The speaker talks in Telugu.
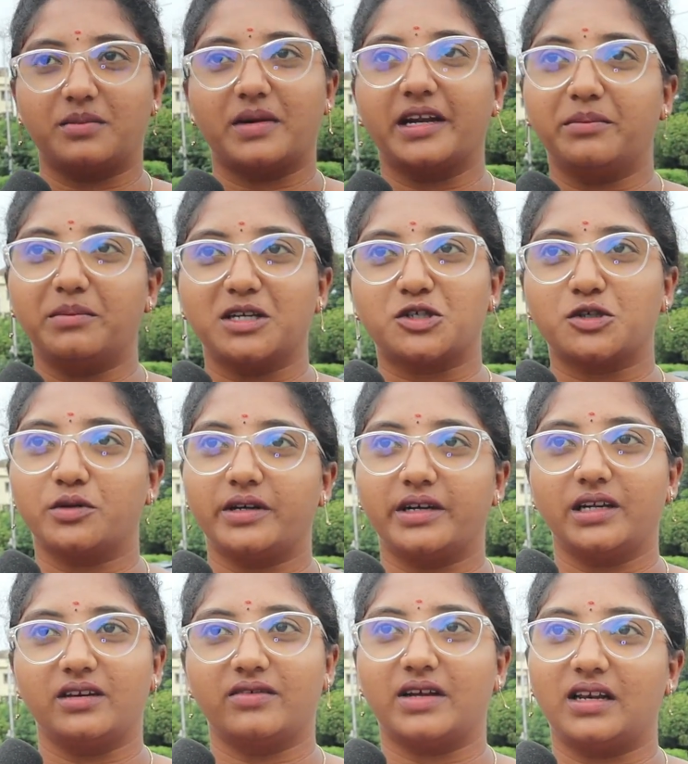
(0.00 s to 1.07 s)
మైండ్
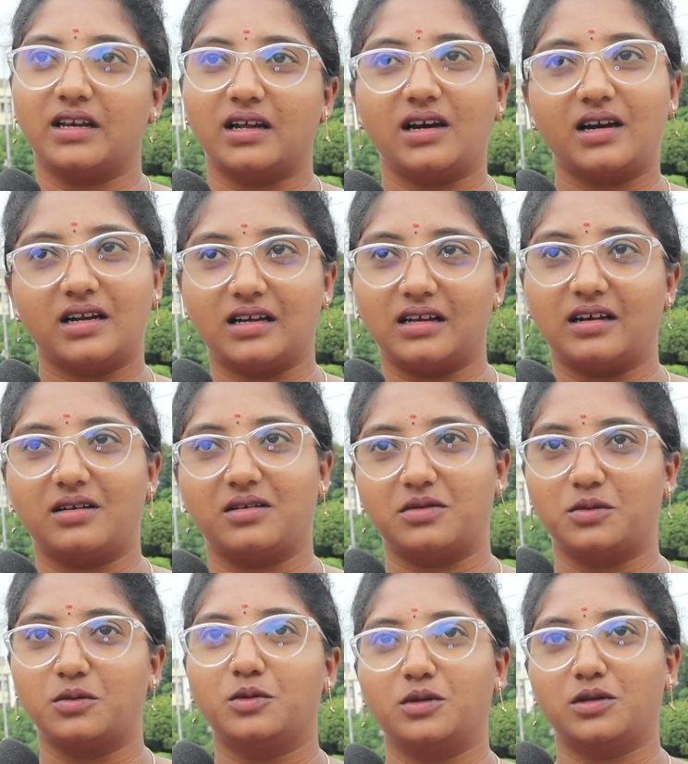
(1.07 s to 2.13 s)
మెచ్యూరిటీ వల్ల అట్లా
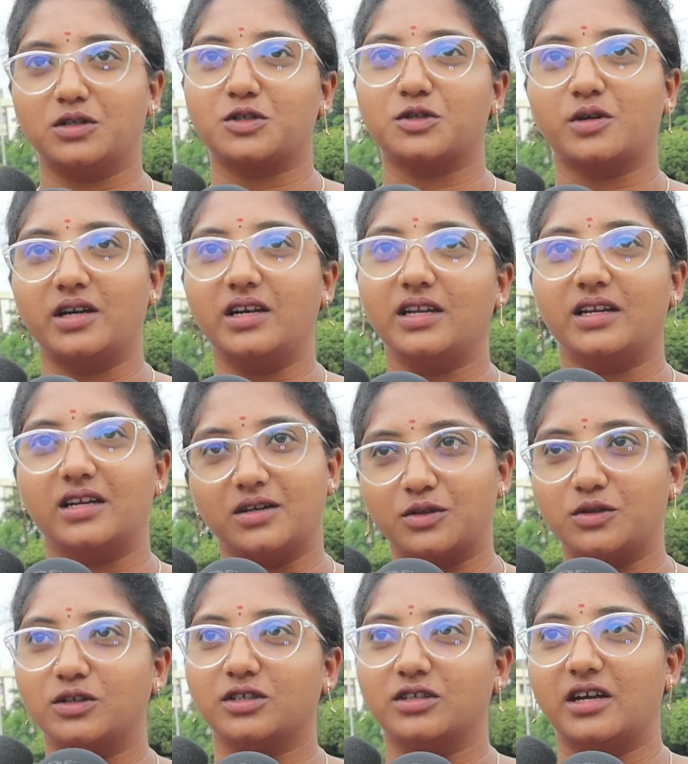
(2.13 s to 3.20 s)
ఉండొచ్చు అని నేను
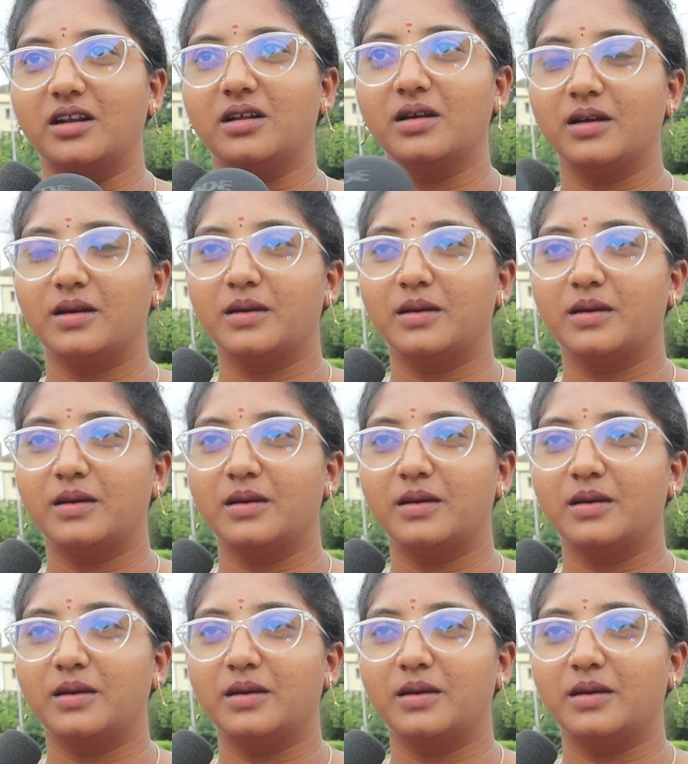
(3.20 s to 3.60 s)
అనుకుంటున్నాను